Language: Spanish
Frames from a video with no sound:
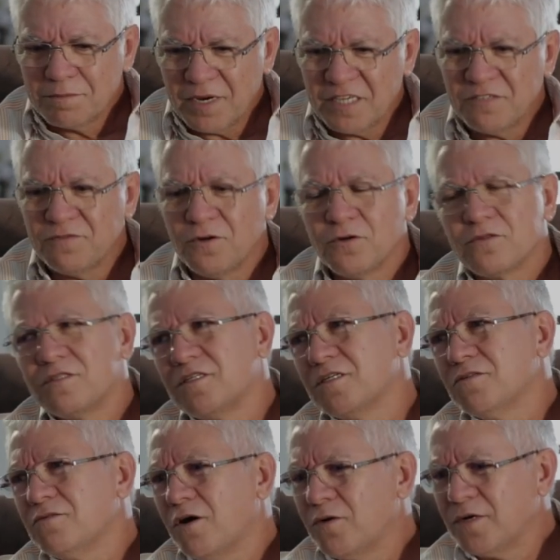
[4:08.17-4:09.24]
Pero volviendo
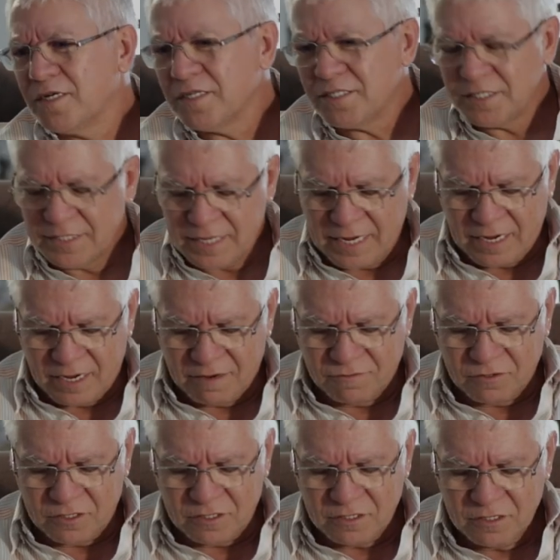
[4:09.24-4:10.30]
al asunto del
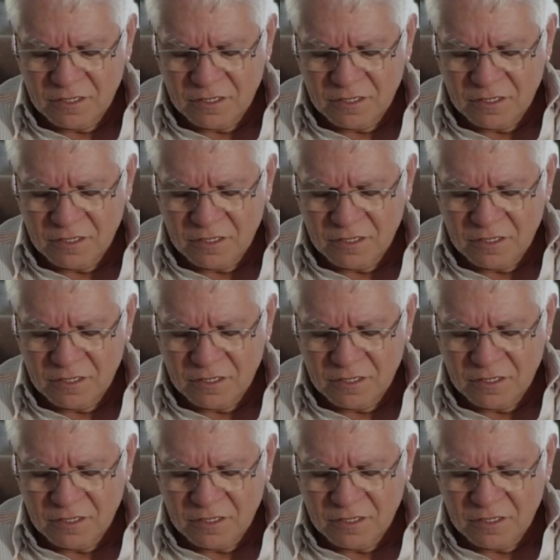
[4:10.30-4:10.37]
árbol,